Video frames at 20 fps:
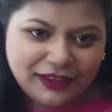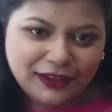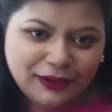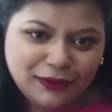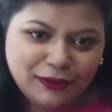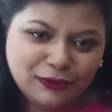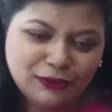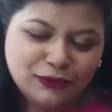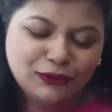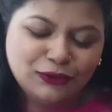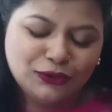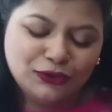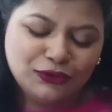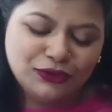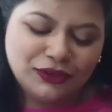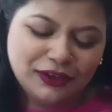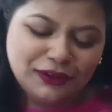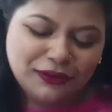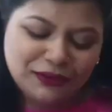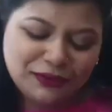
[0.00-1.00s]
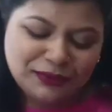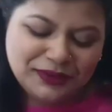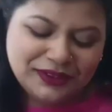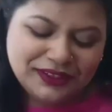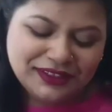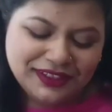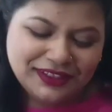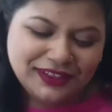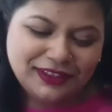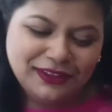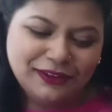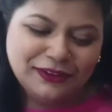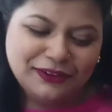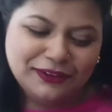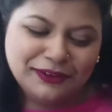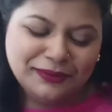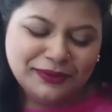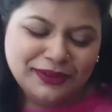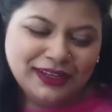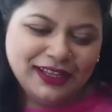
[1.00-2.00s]
এখনো ছোট এখন বিয়ে শাদি দেওয়া
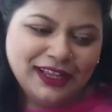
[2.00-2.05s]
যাবে